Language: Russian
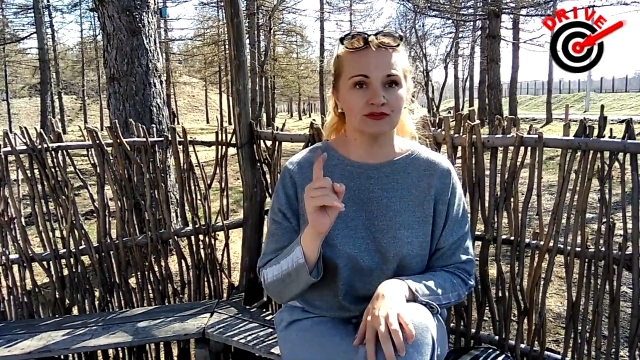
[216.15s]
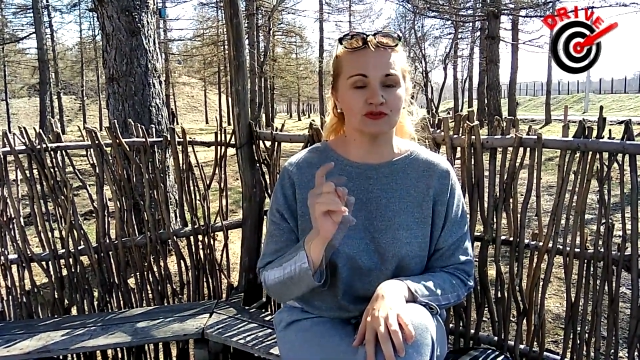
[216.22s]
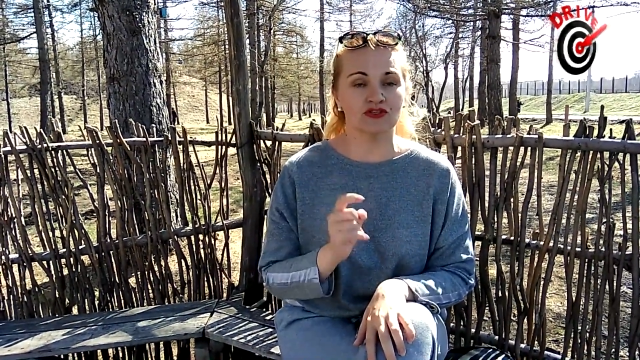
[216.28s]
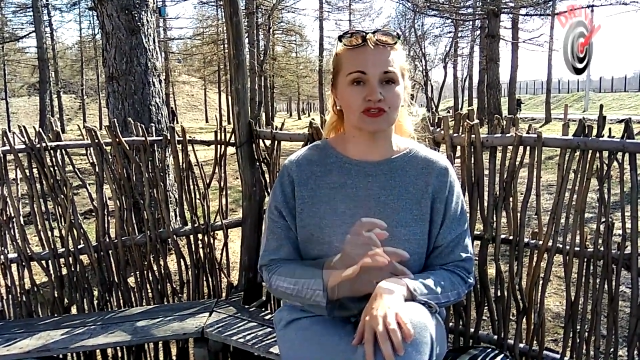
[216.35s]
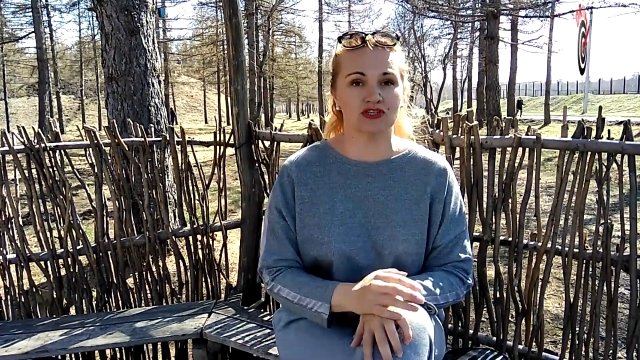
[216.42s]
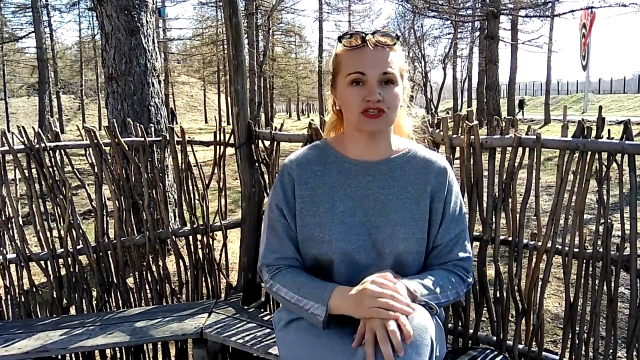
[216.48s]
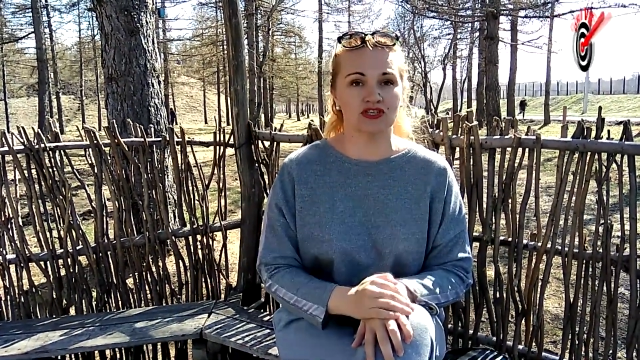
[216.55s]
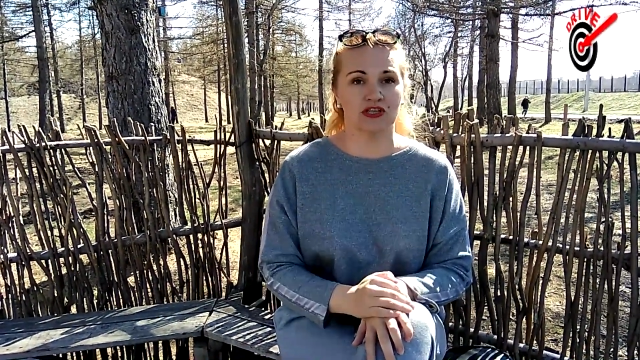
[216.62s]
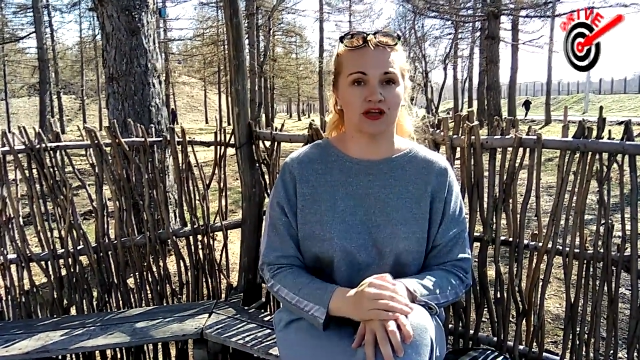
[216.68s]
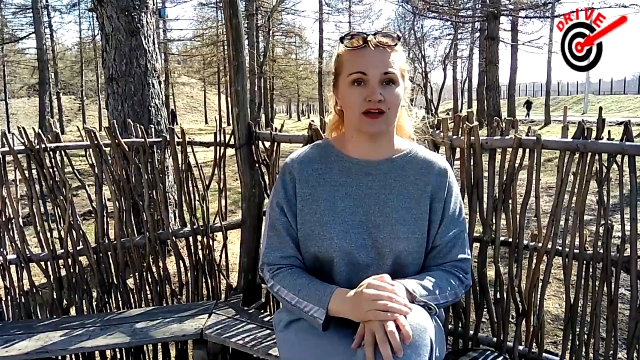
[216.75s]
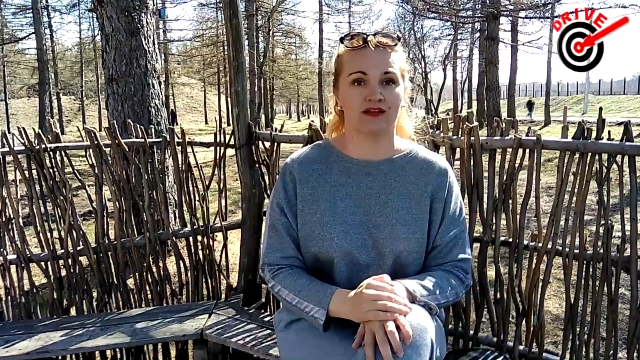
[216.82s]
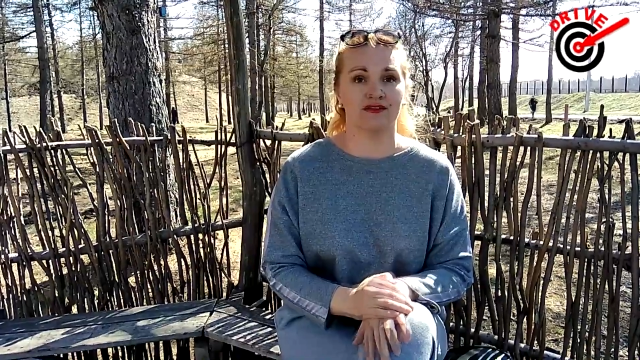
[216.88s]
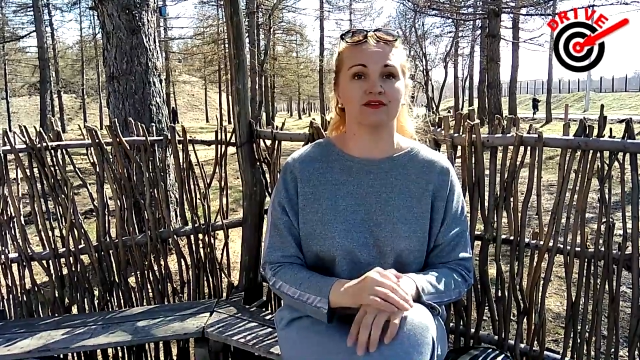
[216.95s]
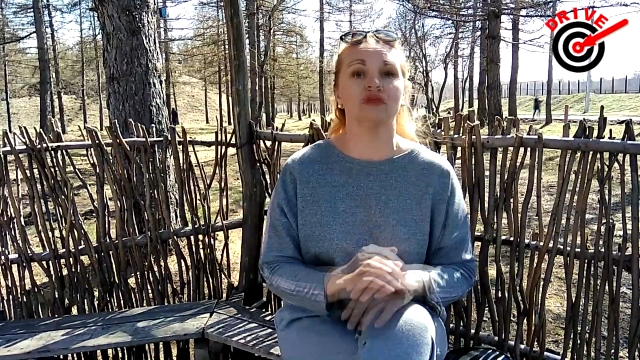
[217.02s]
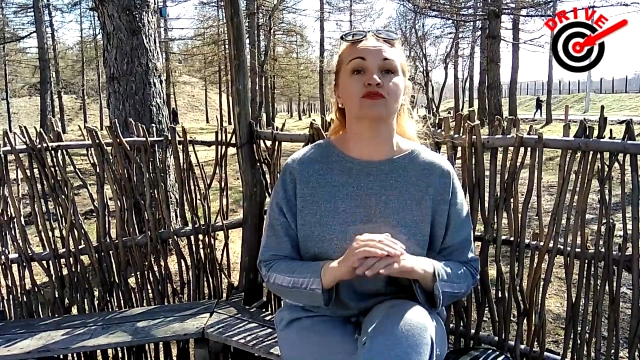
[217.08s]
точно
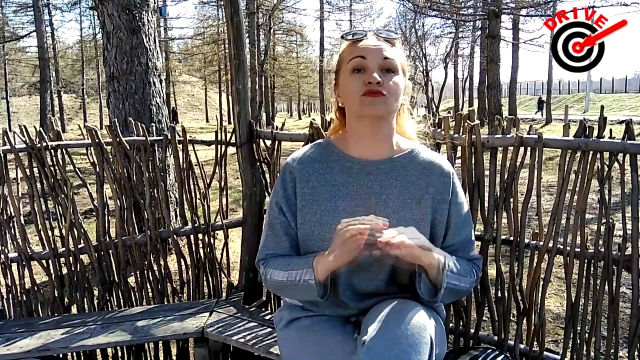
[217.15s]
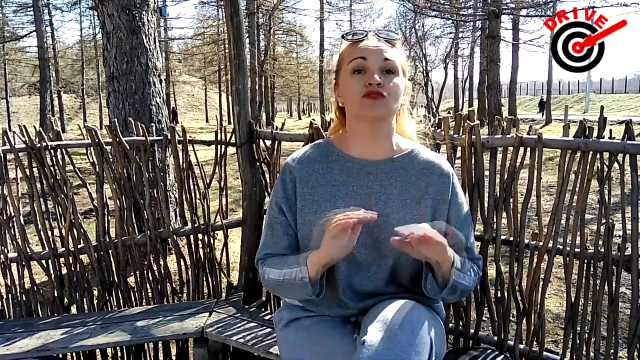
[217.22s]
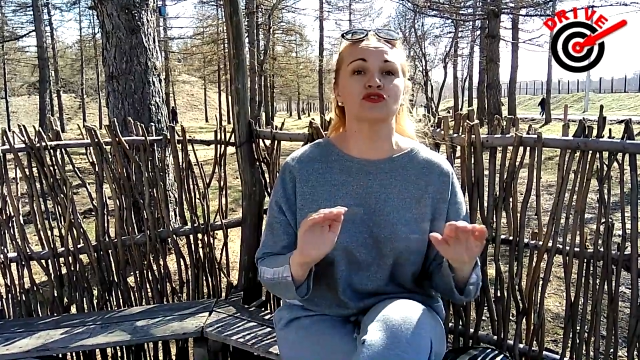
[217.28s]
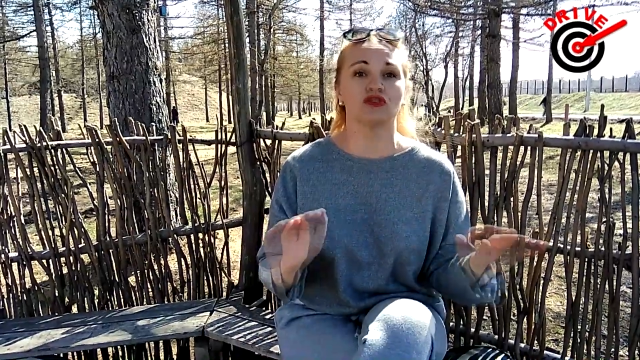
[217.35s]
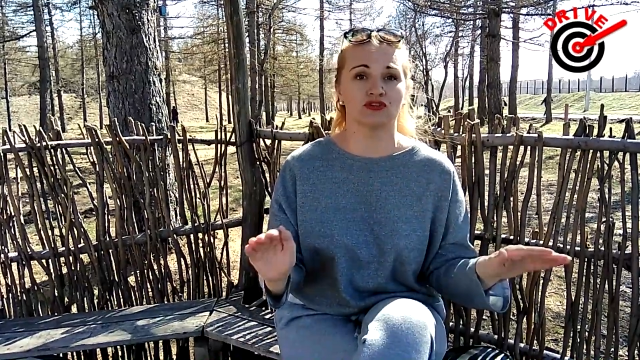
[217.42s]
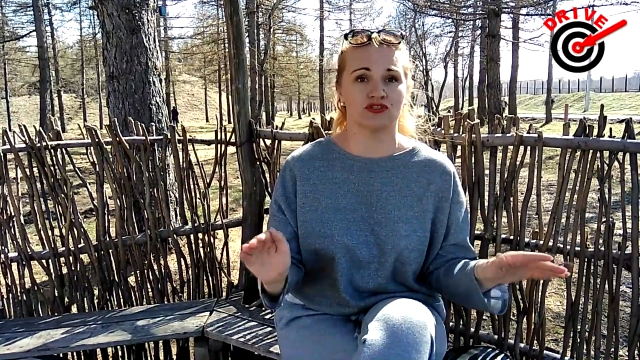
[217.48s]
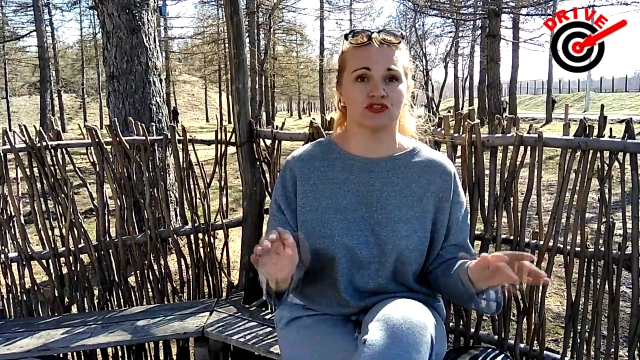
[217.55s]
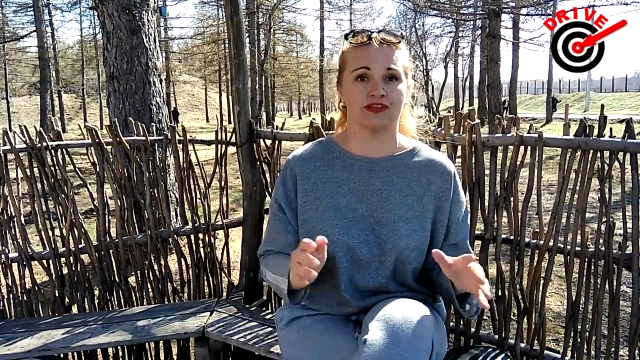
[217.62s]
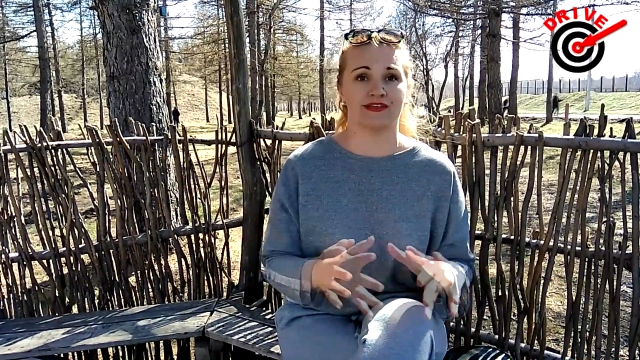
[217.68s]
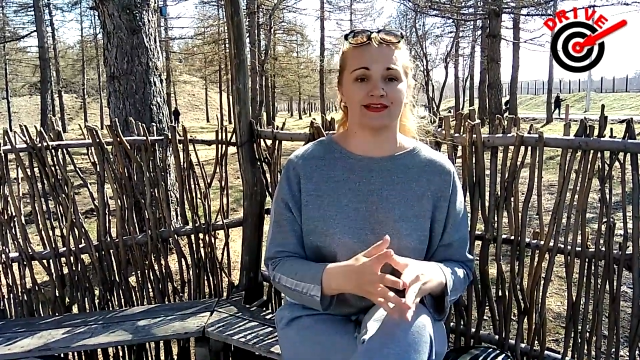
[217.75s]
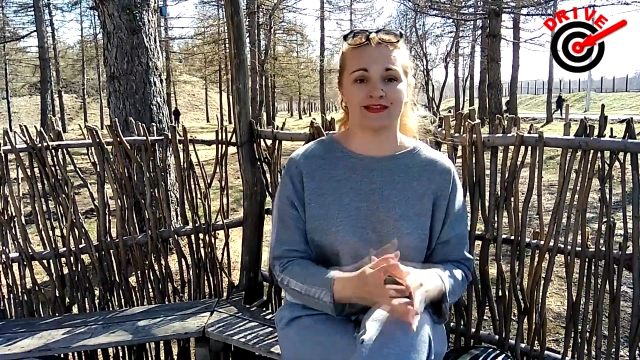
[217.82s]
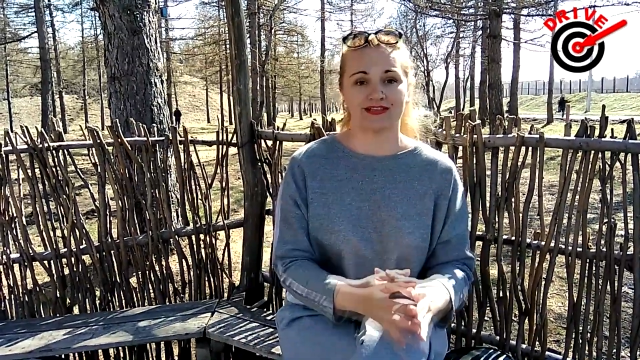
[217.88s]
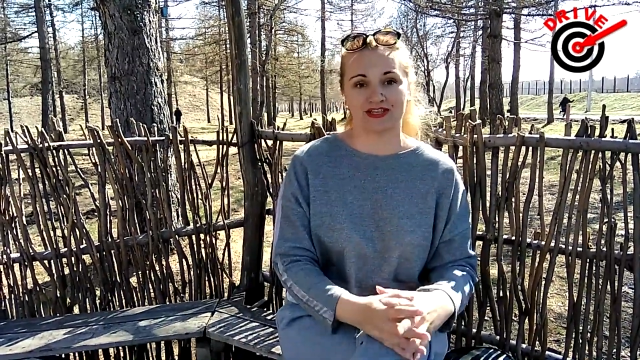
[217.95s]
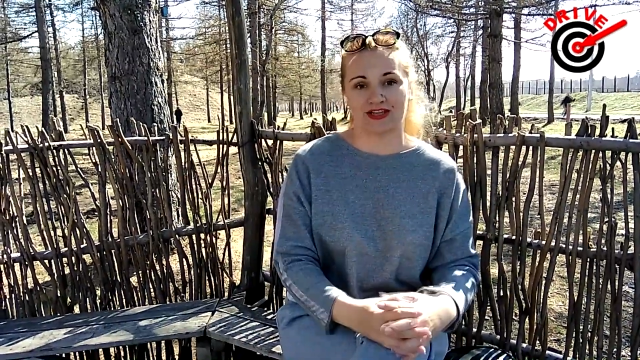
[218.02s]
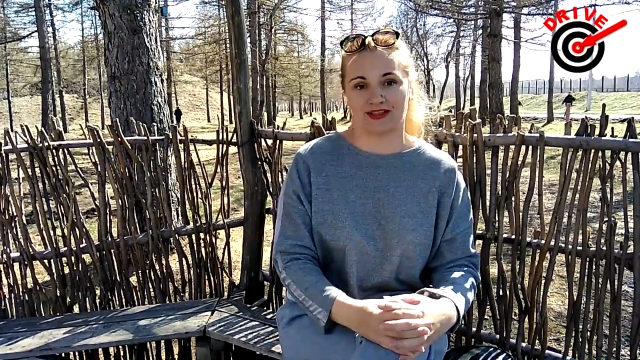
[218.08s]
шла, но уж точно
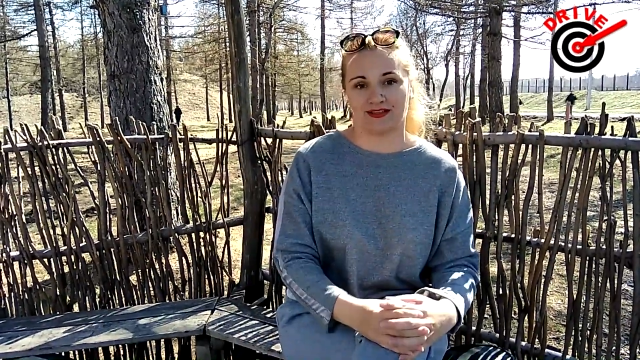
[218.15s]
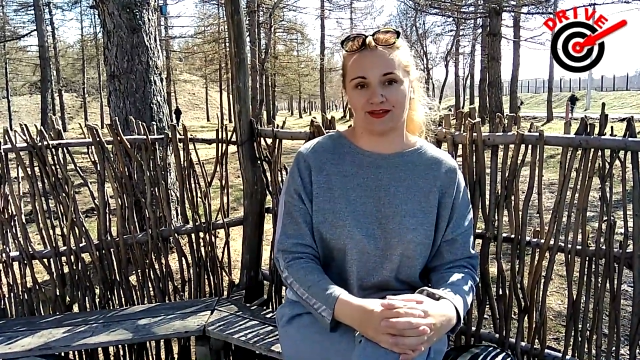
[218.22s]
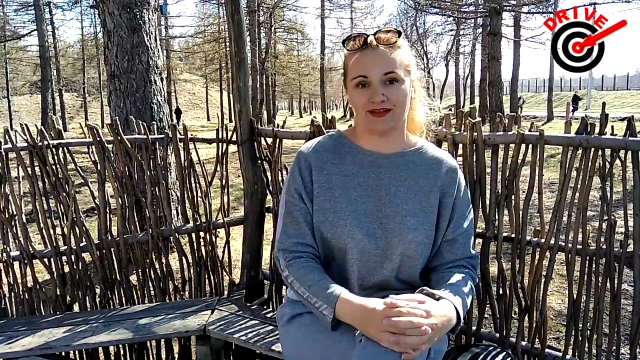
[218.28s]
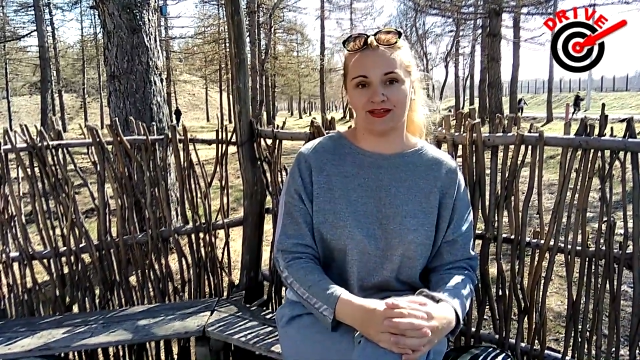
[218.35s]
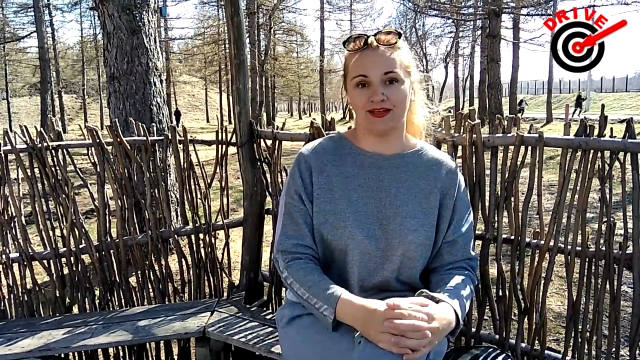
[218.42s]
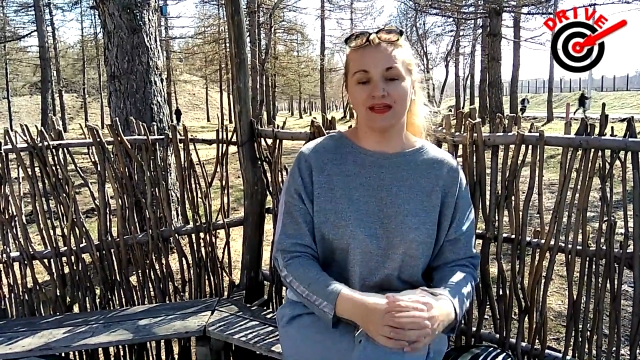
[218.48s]
не лежала.